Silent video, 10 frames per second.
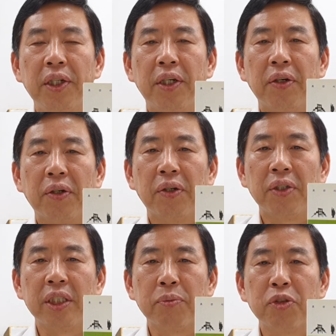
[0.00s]
어
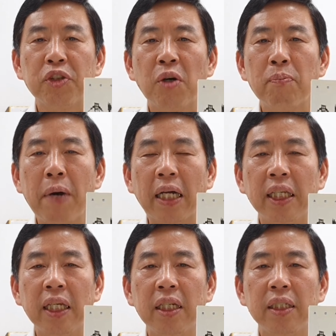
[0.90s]
지금
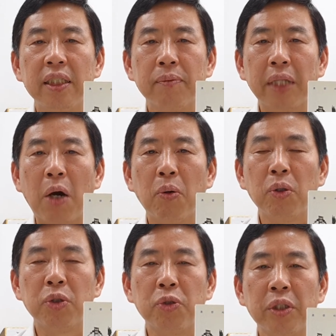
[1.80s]
수정판이 지금
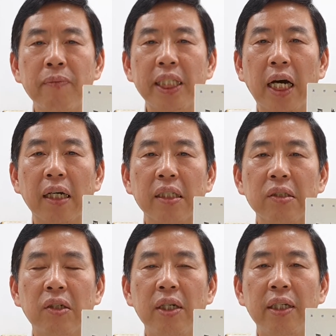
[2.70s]
나오는 중입니다.
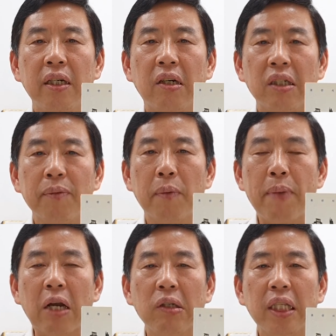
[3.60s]
그래서 어 이번
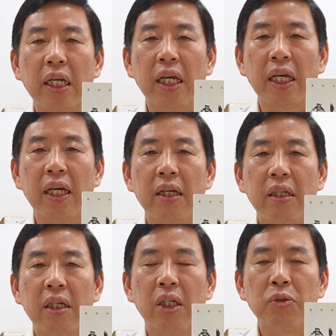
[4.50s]
8월 달에
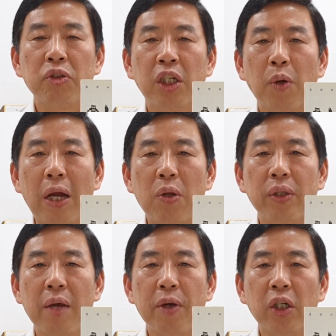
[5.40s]
수정이
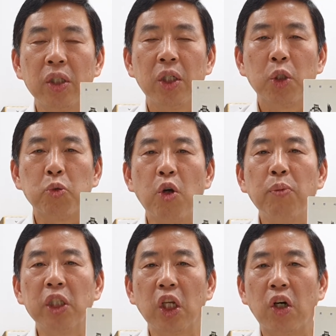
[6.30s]
완료되면
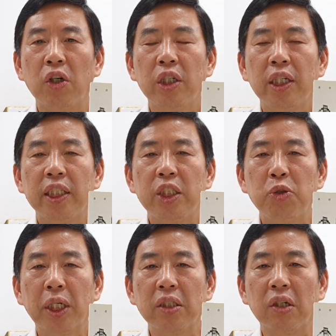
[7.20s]
9월부터
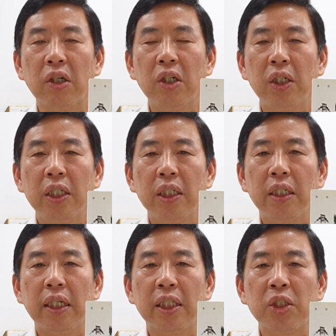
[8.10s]
시중에서
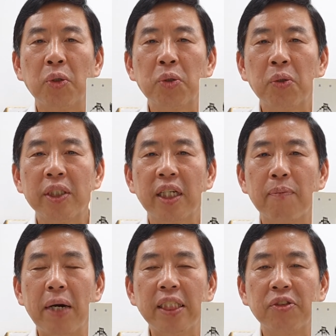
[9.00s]
예, 청소년자를
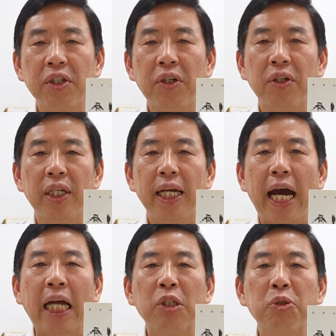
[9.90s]
빠지고요.
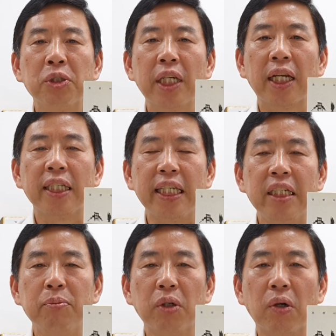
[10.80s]
한국사라는
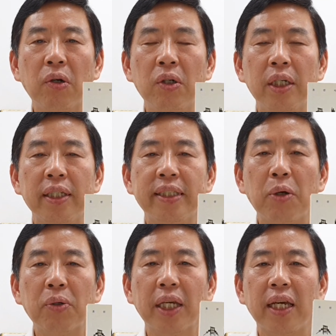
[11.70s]
이름으로
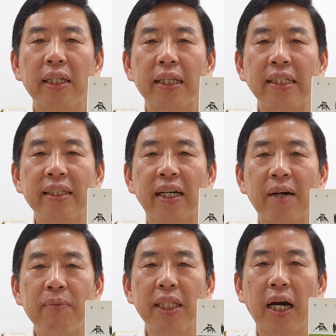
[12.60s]
새롭게 탄생을
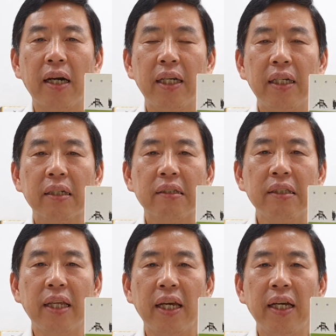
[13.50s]
합니다.
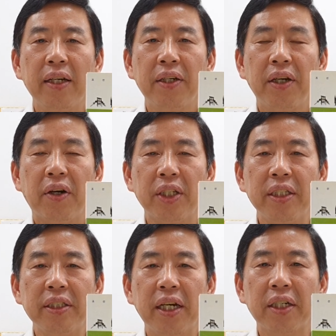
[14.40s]
그때 어, 이
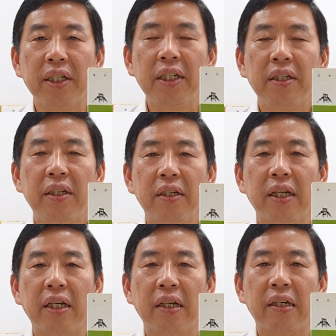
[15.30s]
책을
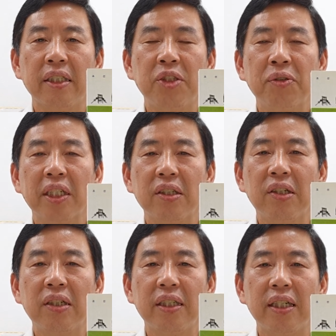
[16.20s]
예,
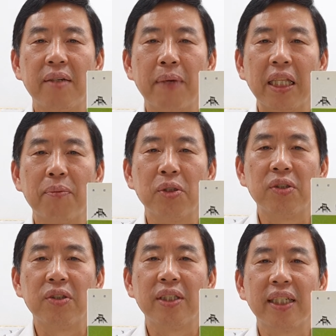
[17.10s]
시중에서 예, 만나볼
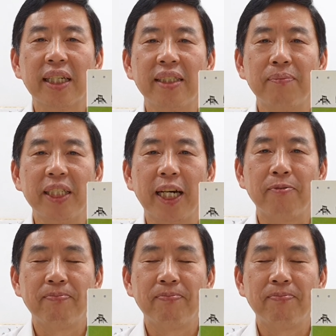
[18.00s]
수 있겠습니다.